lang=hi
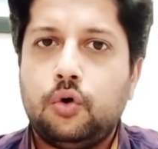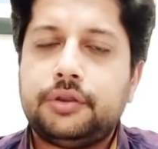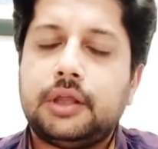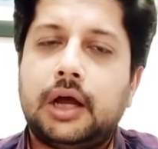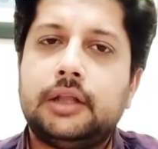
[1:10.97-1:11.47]
और
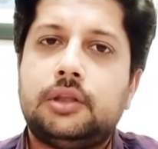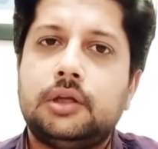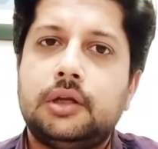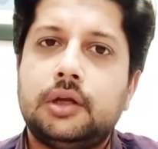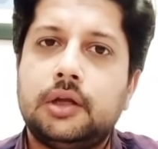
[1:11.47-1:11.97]

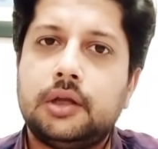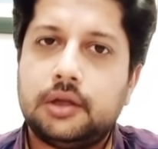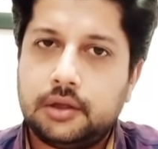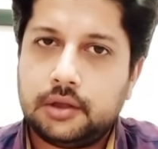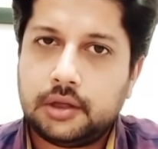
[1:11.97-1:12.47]
साथ
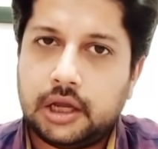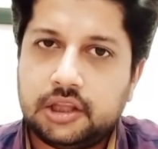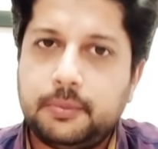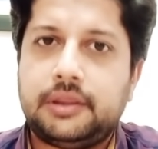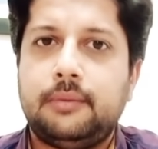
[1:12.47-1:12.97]

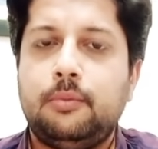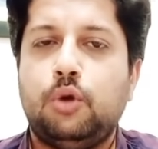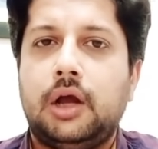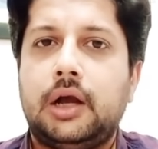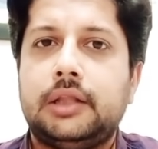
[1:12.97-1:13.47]
असमत से भी
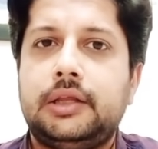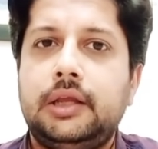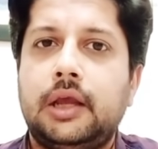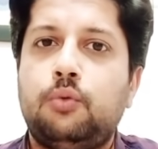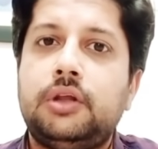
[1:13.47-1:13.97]
मुलाकात
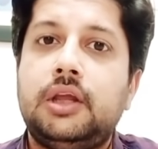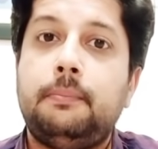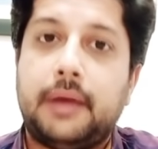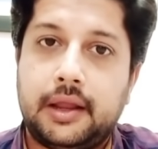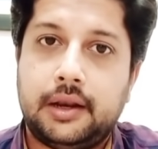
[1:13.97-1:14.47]
की है उनकी
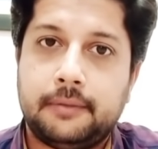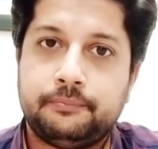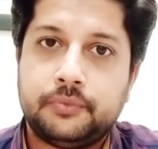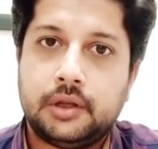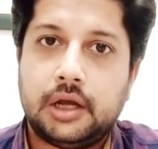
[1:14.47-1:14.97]
बहन ने
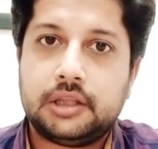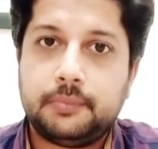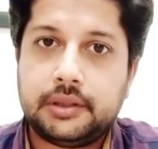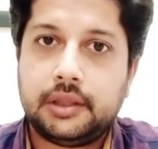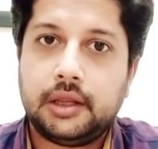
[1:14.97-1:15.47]

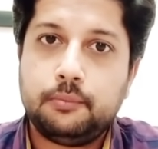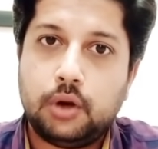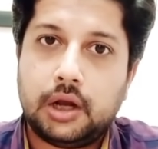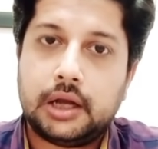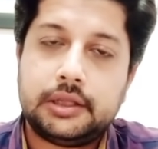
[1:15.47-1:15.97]
असमत से
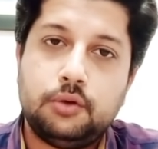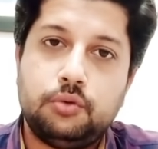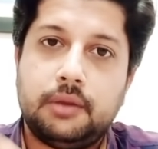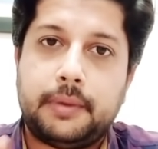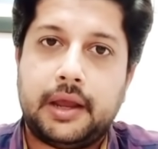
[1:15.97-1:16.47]
मुलाकात की
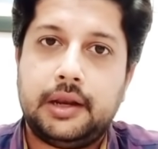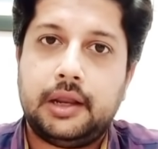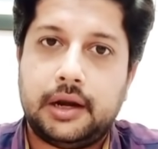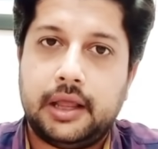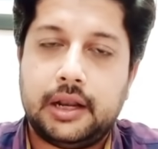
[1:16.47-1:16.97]
उनकी बहन
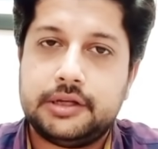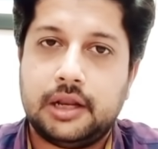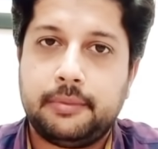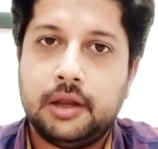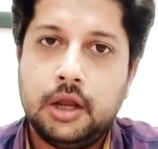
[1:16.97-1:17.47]
ने अडयाला
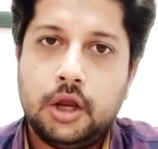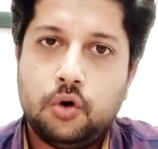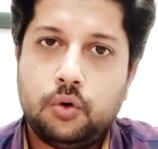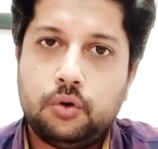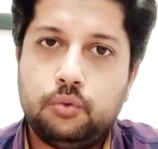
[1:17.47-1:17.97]
जेल में
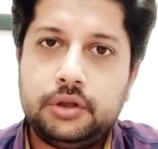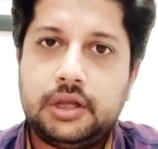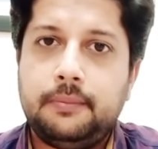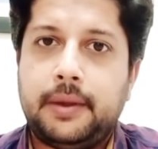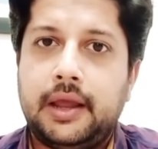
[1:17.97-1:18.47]
और
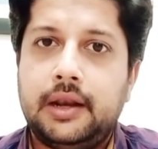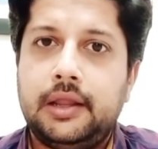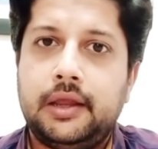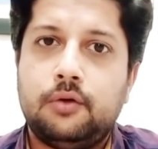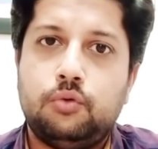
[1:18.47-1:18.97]
उनकी बहन
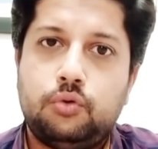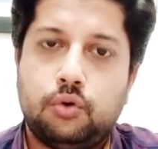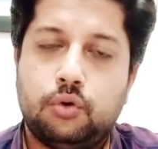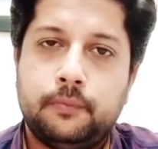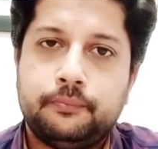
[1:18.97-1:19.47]
ने
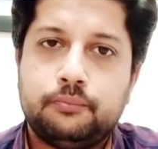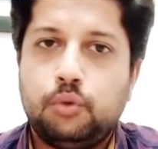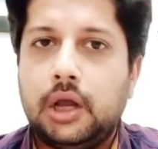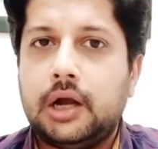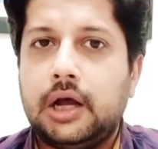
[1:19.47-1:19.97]
उनको
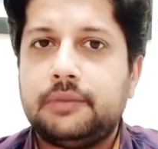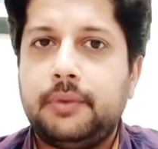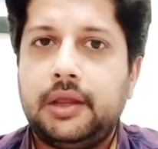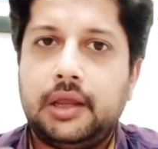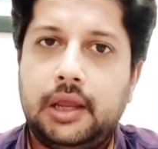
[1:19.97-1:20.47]
मुलाकात
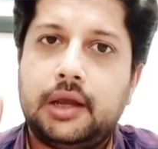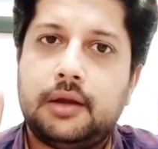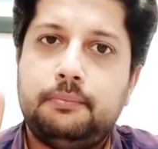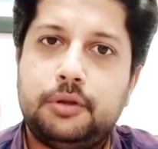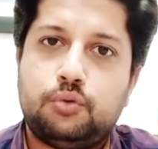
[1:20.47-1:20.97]
में
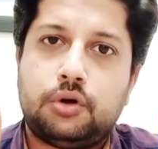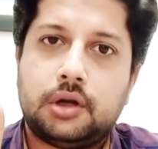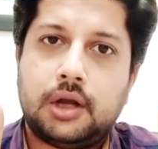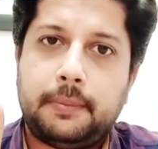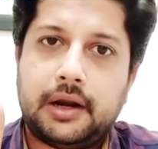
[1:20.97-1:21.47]
एक बिस्कुट
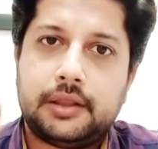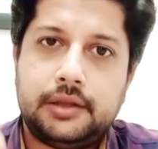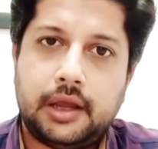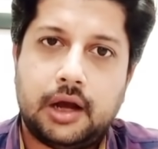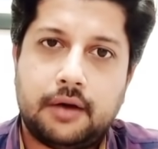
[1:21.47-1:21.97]
का पैकेट
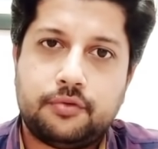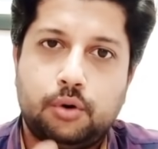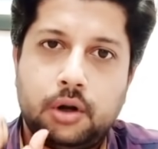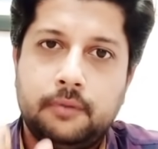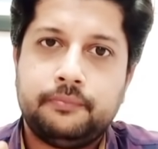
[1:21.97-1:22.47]
दिया है हाफ
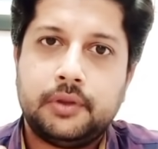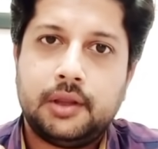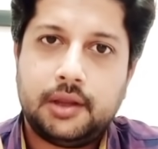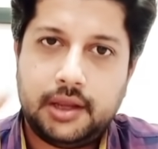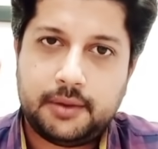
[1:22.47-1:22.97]

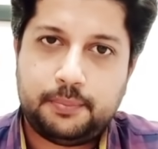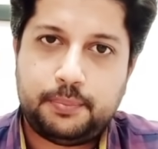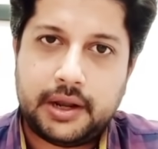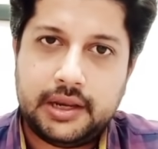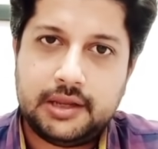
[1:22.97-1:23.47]
रोल एक
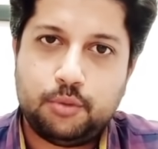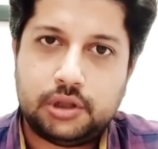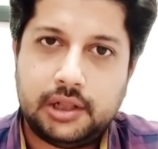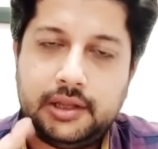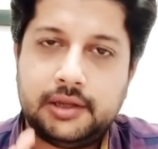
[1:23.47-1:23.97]
पानी की
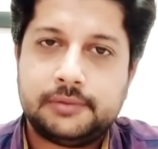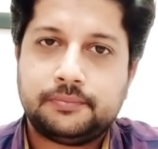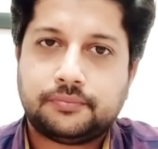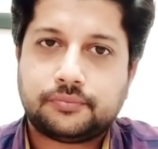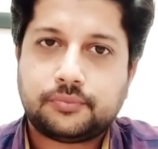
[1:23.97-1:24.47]
बोतल दी
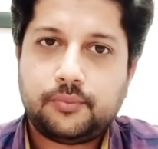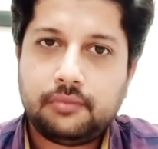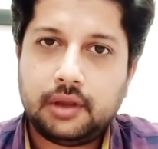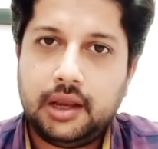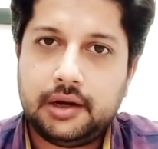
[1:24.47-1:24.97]

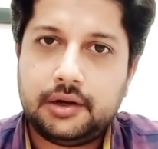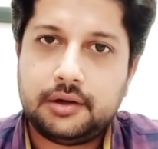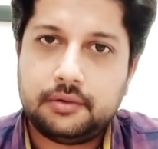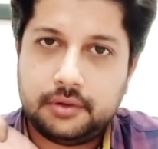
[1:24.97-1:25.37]
है एक